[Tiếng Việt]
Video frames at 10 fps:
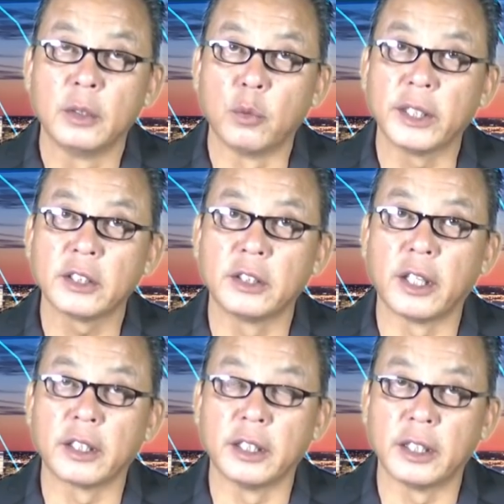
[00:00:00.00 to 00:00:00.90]
West
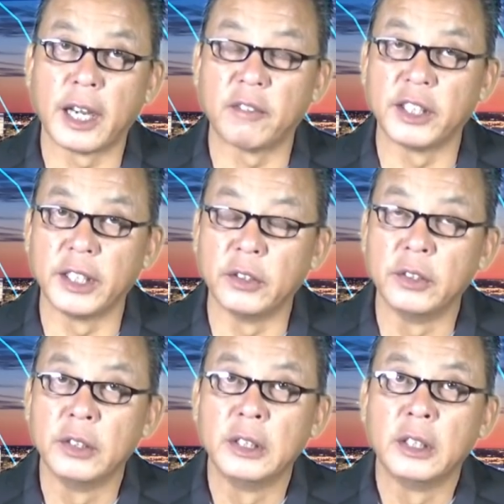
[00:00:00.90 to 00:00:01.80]
Younger Avenue
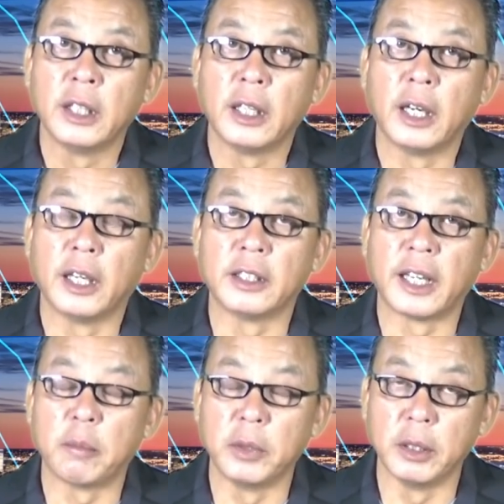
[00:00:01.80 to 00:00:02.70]
à,
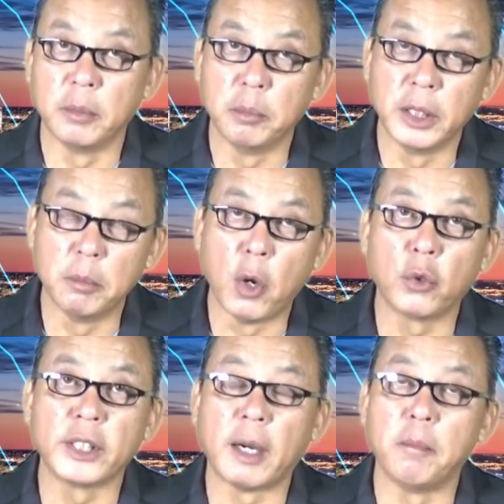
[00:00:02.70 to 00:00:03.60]
là 10, 11
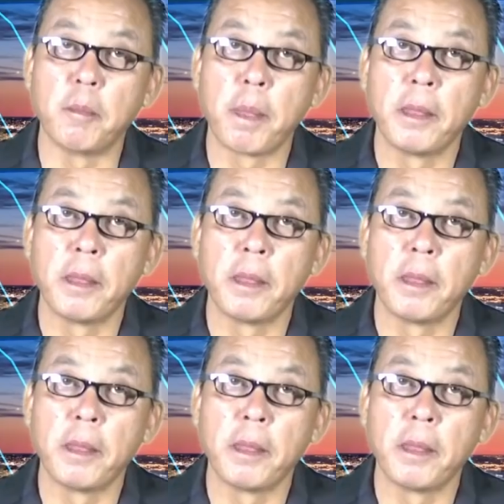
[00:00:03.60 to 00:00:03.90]
dặm.